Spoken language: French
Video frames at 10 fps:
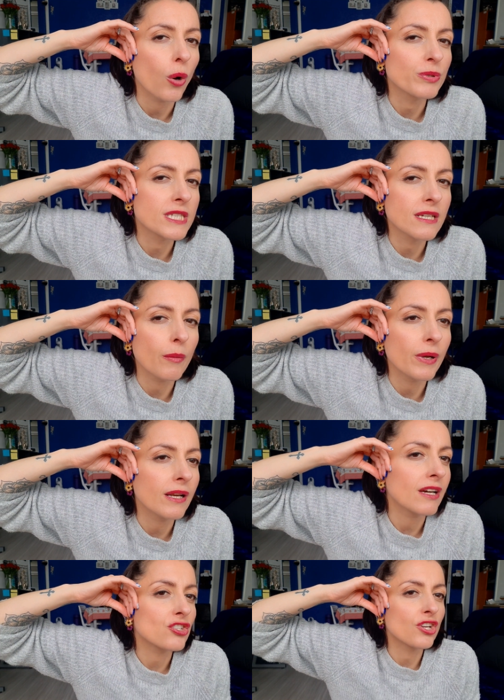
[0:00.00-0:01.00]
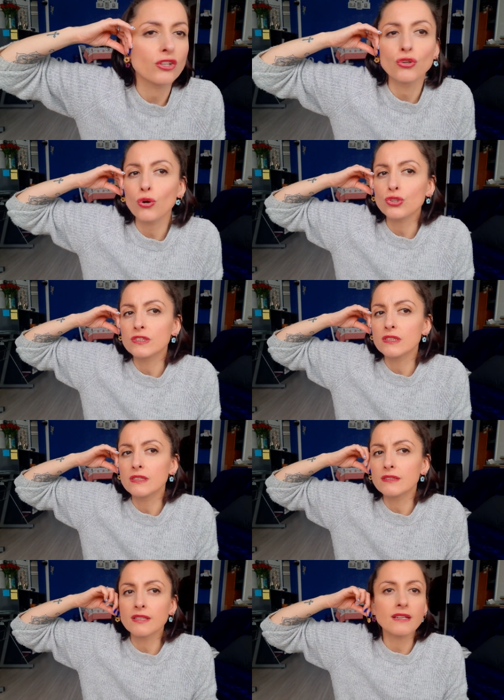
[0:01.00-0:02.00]
en petit camel là, j'adore,
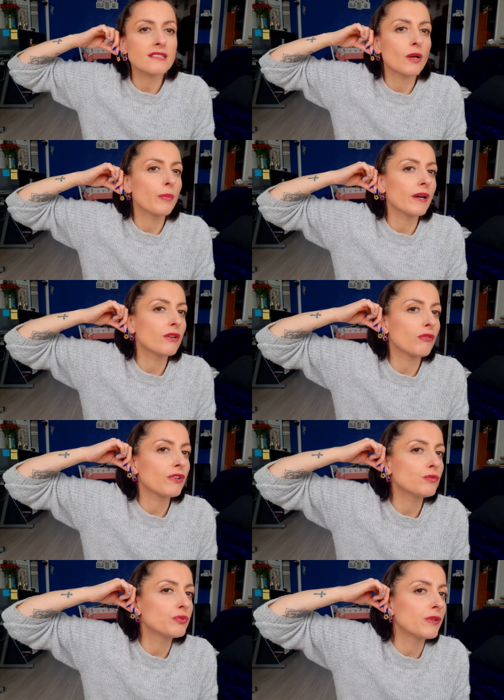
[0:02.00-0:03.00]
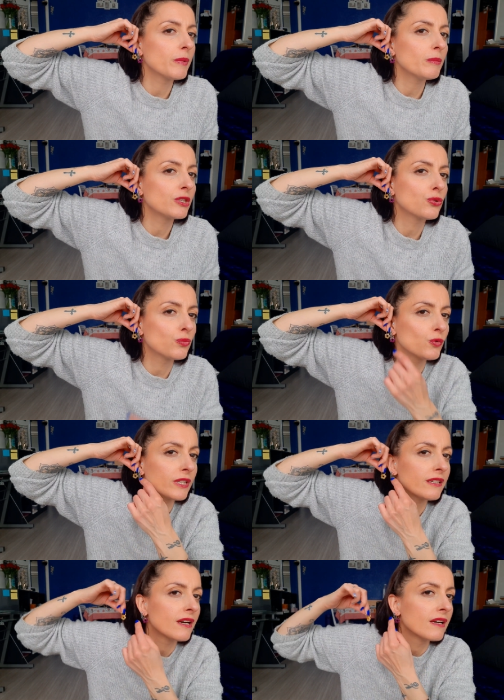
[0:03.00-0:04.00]
c'est très sympa. Et en fait, vous pouvez même les
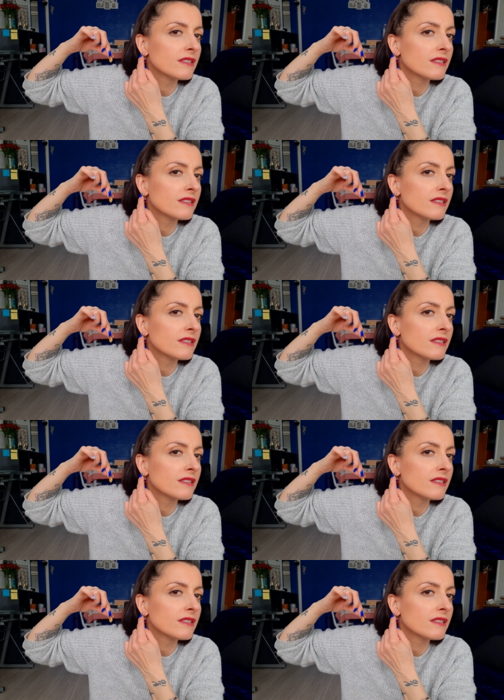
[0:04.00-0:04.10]
cumuler.